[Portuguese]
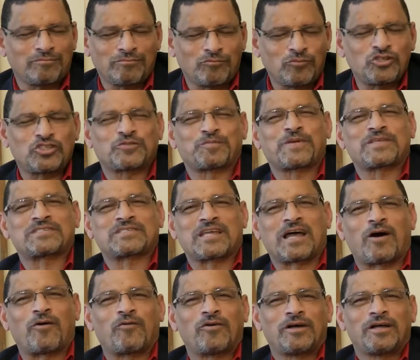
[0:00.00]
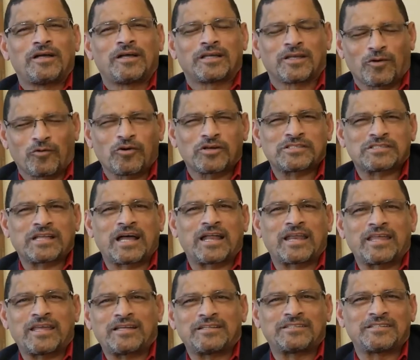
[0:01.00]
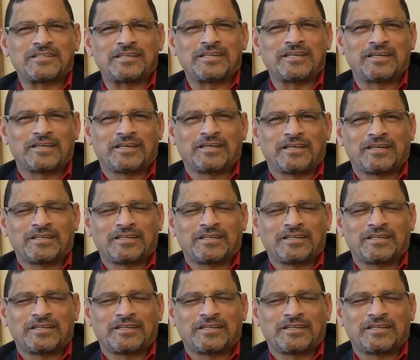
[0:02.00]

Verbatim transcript: muito especial que eu gostaria de